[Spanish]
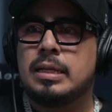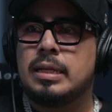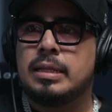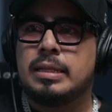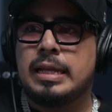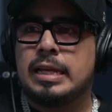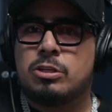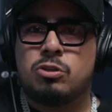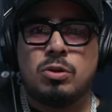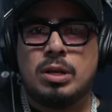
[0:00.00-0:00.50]

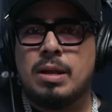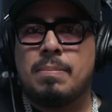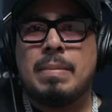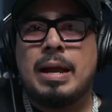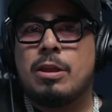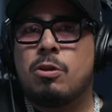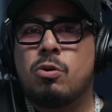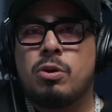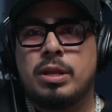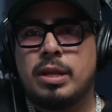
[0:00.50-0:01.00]
De hecho, la
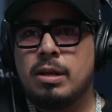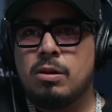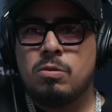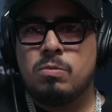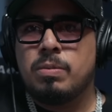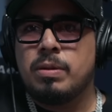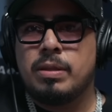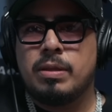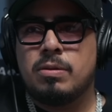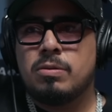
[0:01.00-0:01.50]
mayoría de
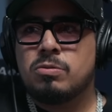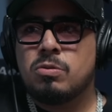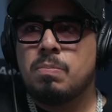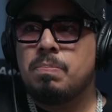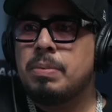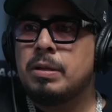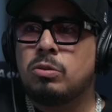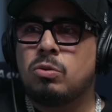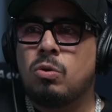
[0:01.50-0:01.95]
los videos son para